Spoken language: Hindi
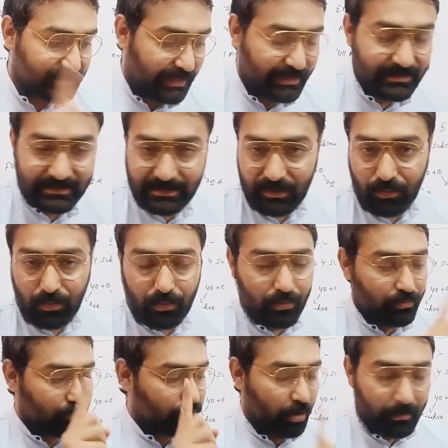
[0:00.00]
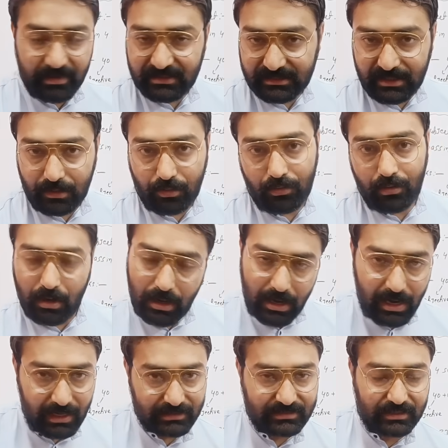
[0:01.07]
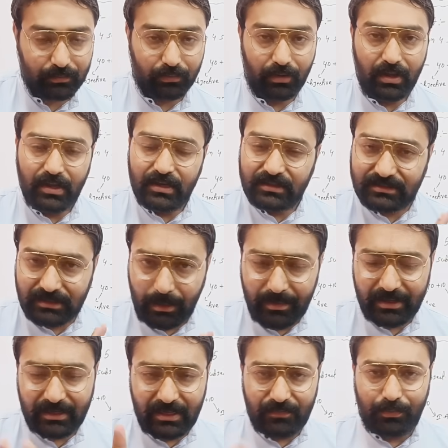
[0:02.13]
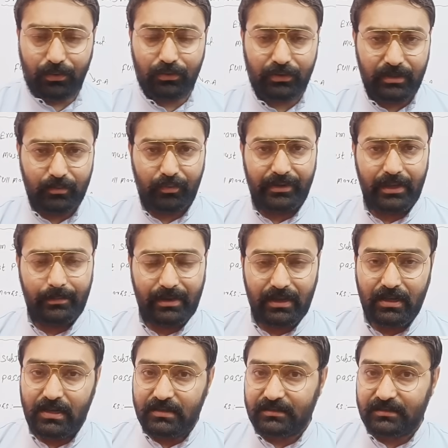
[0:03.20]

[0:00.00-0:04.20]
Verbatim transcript: साइंस के हो कॉमर्स के हो आर्ट्स के हो सभी के लिए फुल टू इन्फॉर्मेटिव है